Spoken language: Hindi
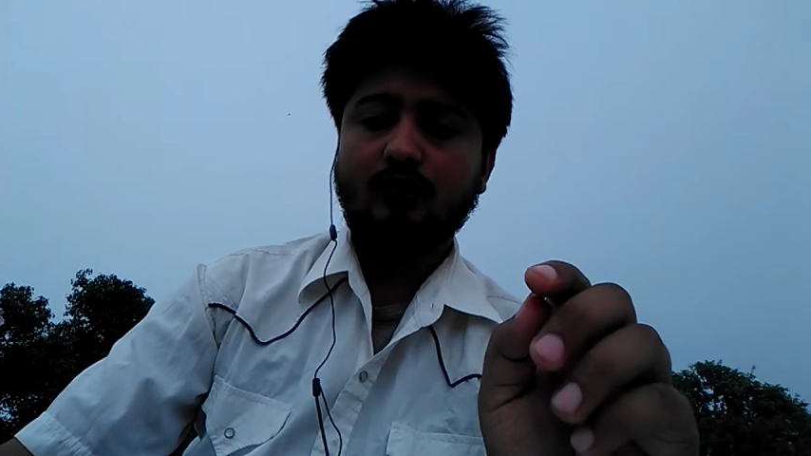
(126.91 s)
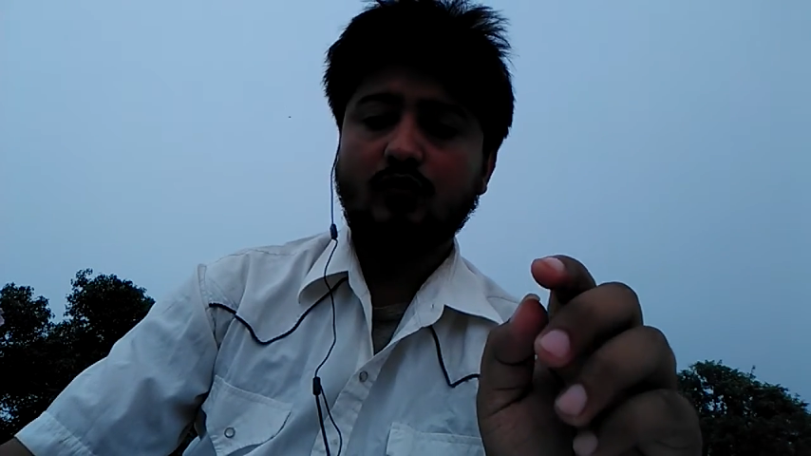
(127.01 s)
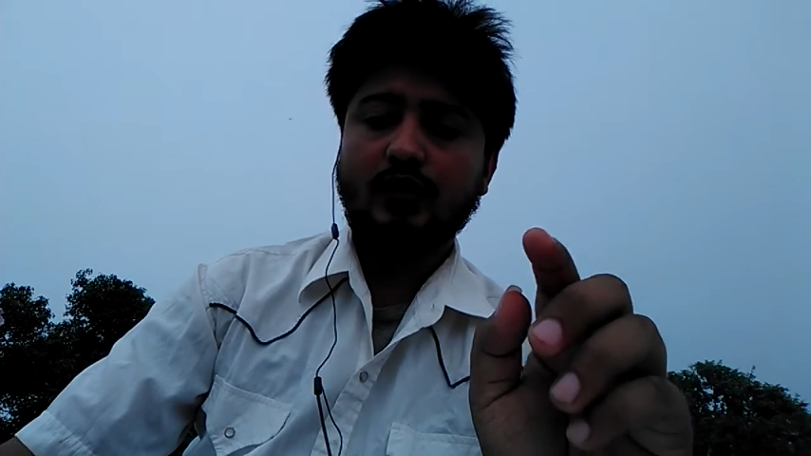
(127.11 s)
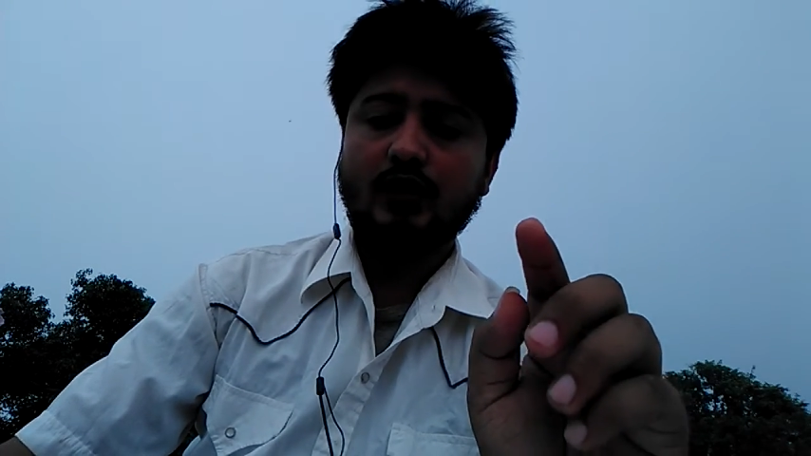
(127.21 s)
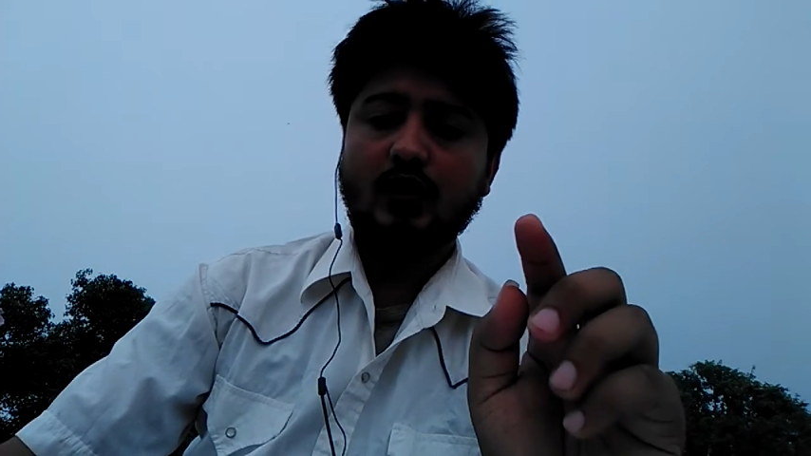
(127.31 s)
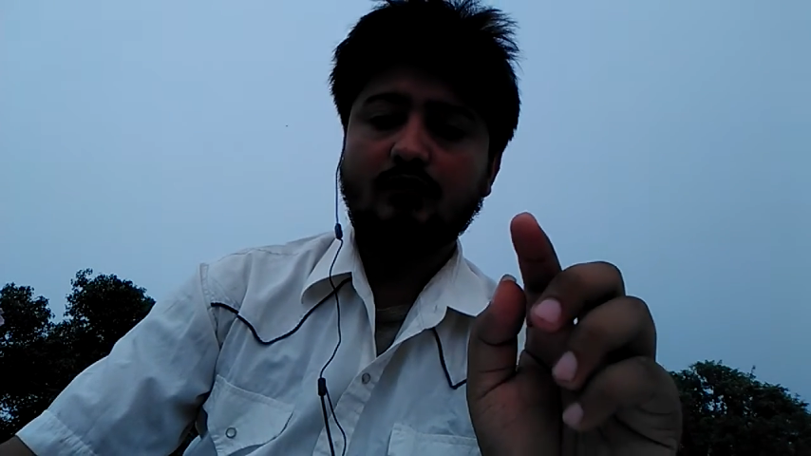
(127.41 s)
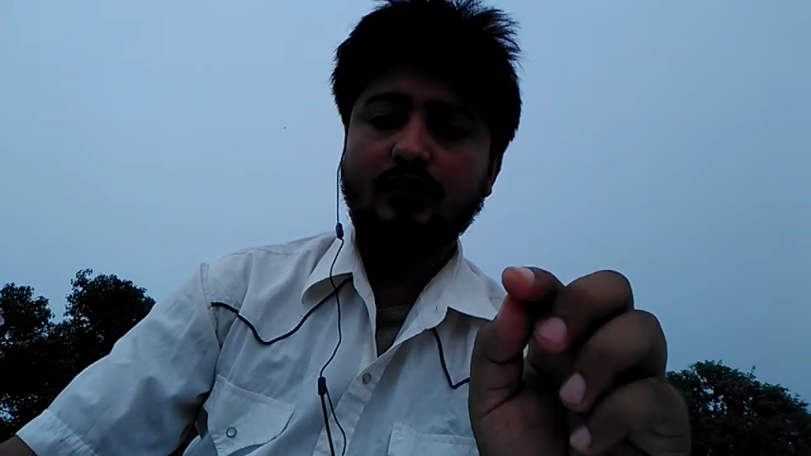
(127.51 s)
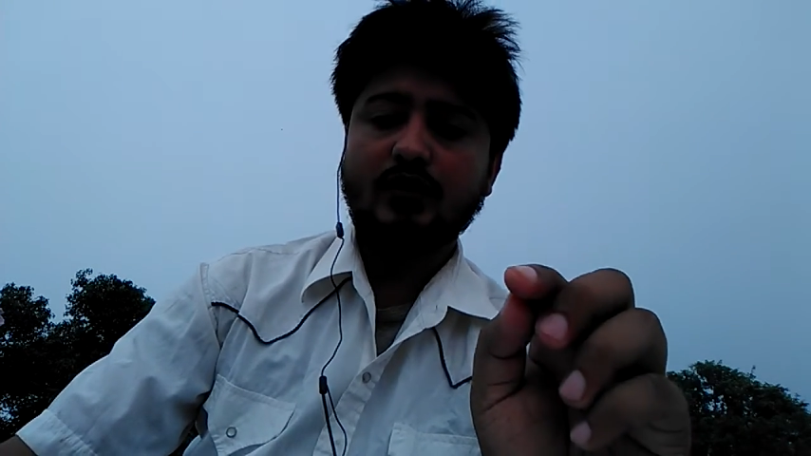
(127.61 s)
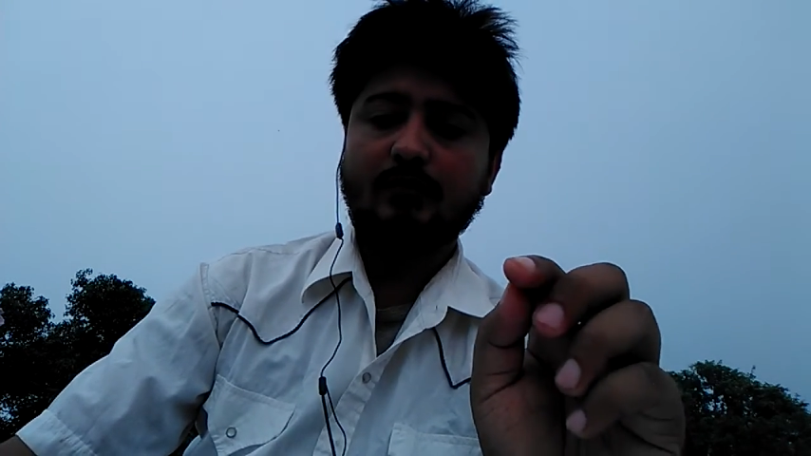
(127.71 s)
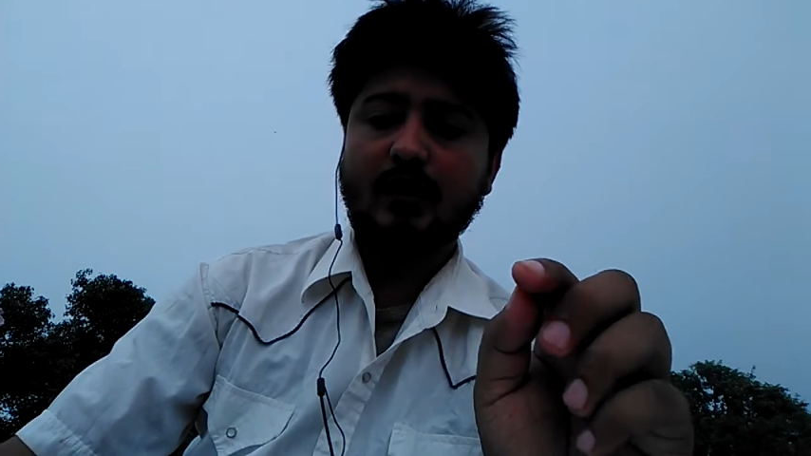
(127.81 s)
वो कि
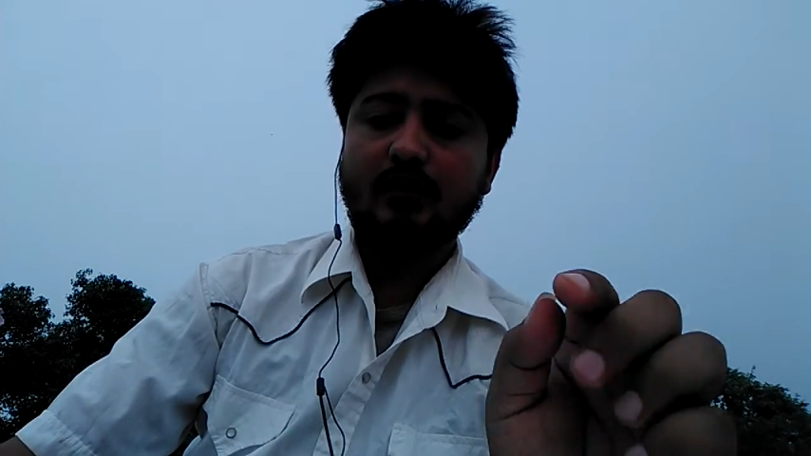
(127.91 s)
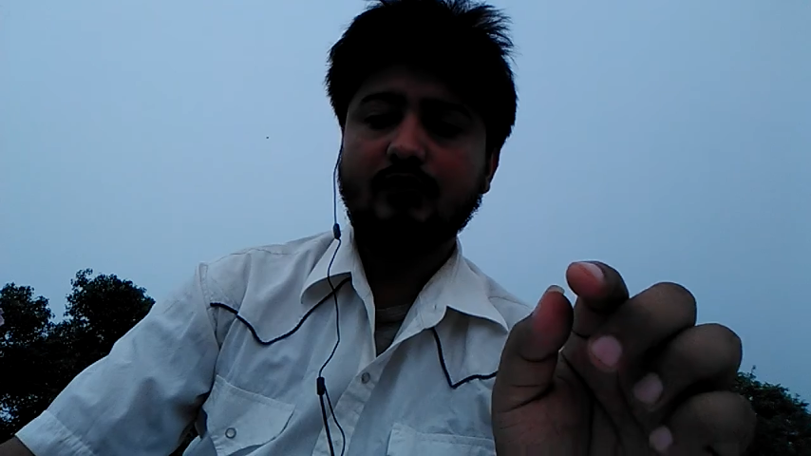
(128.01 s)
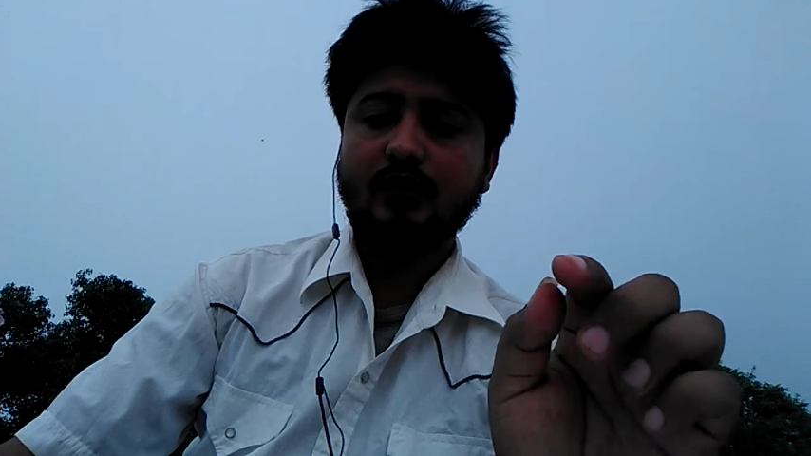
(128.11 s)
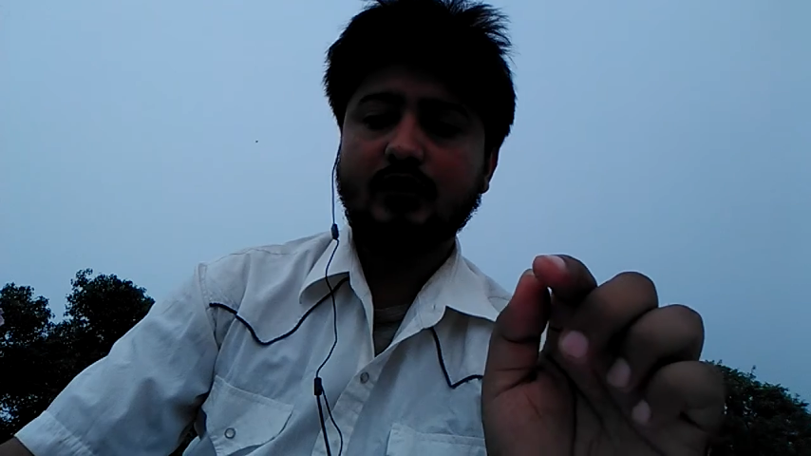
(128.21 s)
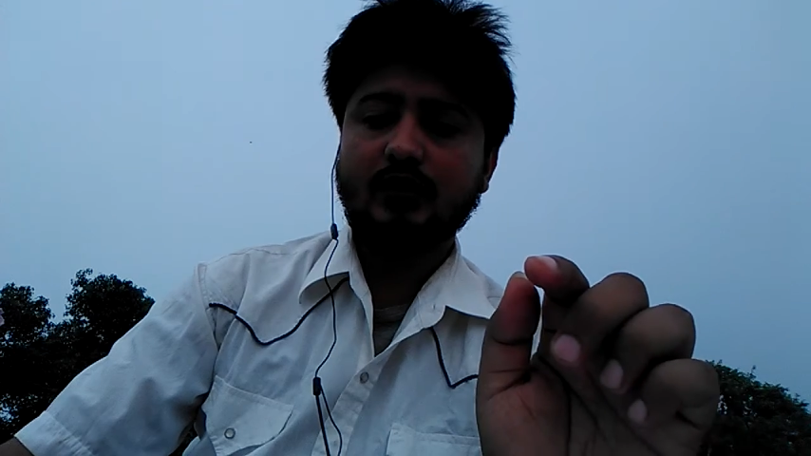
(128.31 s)
नौवीं से बारहवीं तक